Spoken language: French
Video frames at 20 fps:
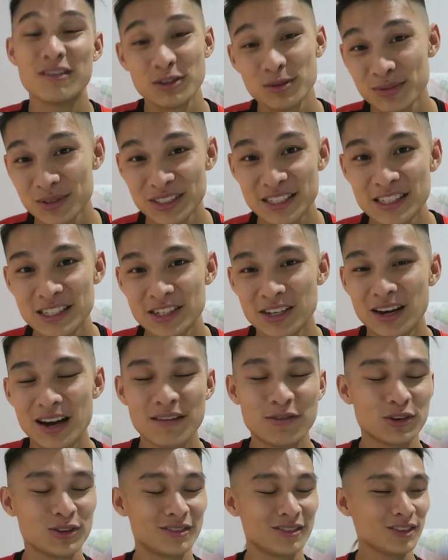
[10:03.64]
à votre petite soeur,
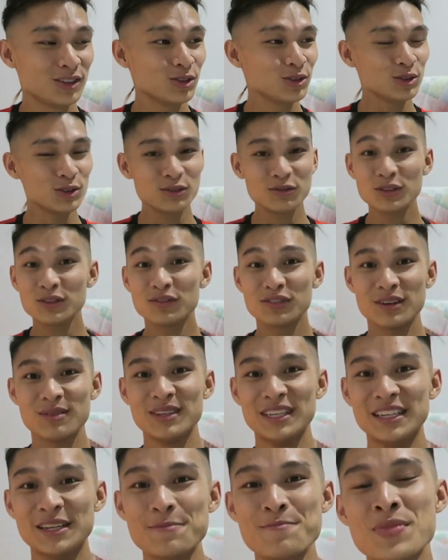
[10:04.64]
à votre, toute votre
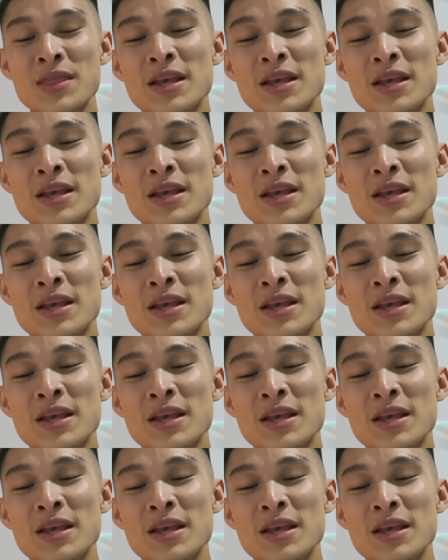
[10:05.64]
famille.